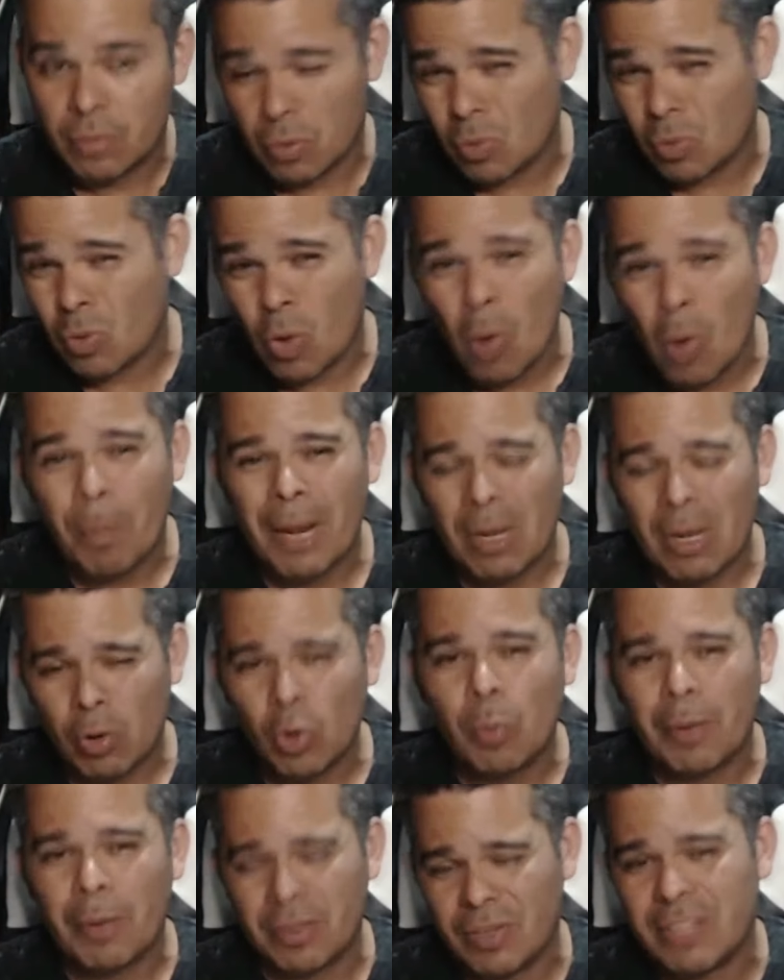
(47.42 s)
Comprar
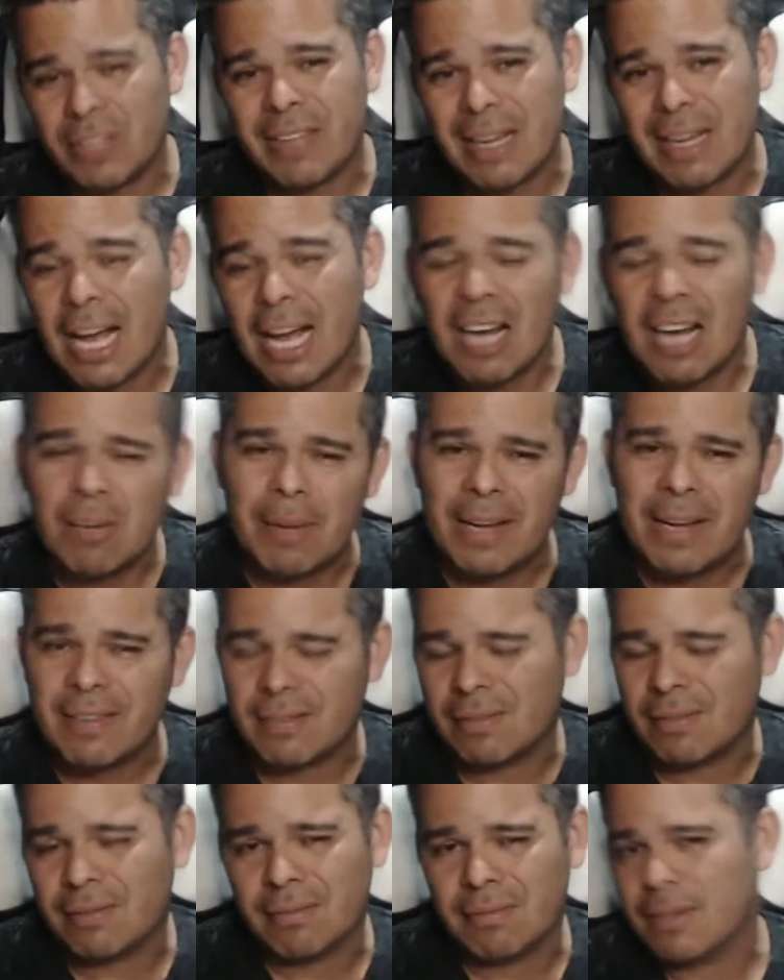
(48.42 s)
grupo às vezes é caro,
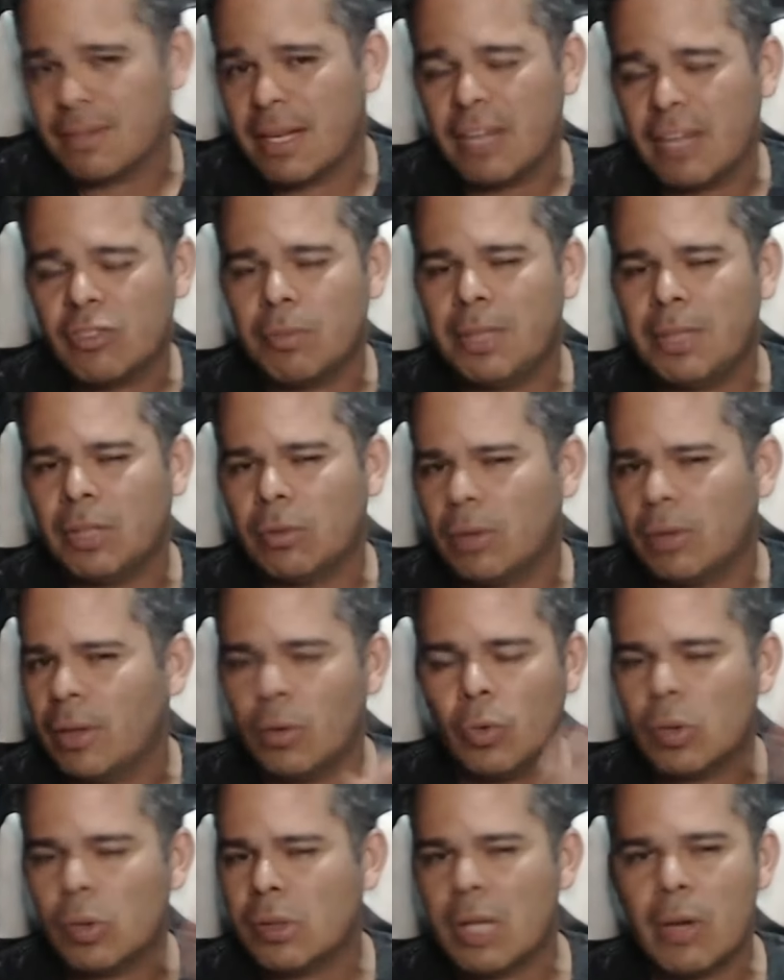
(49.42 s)
mas resumindo, eu
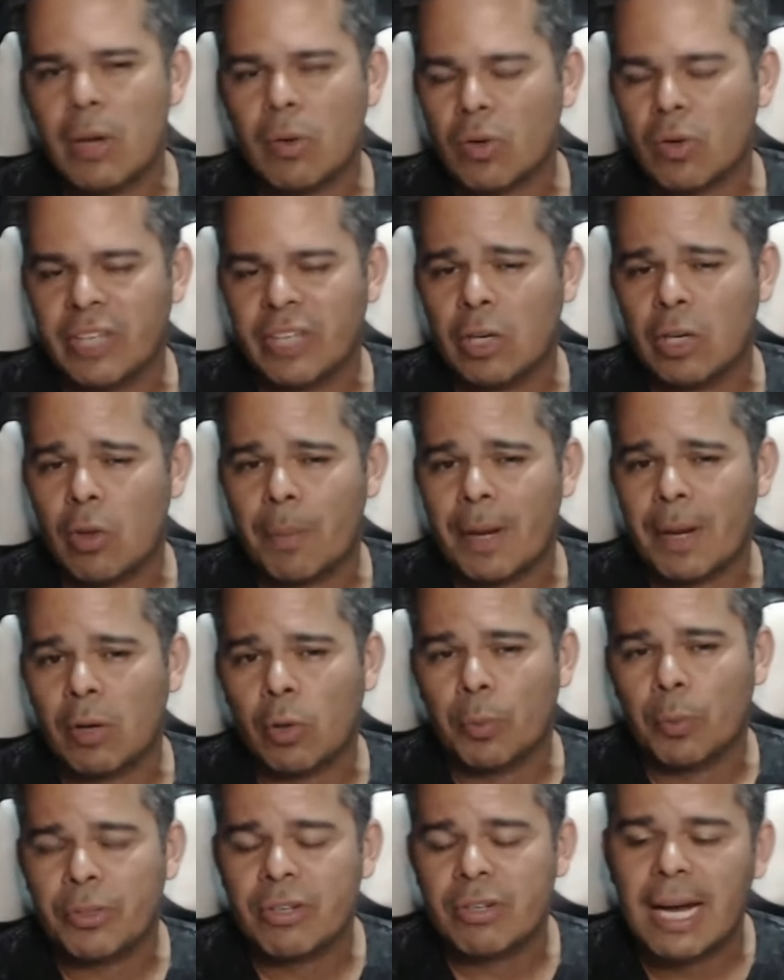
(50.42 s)
não, eu não aconselho comprar
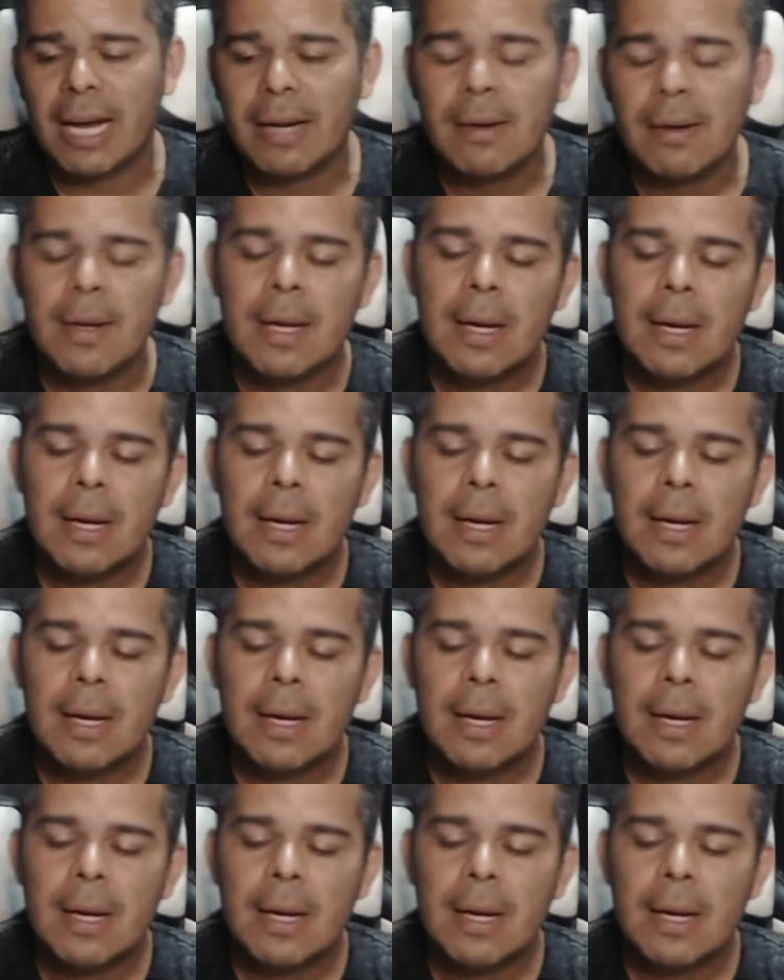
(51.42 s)
grupo de cara.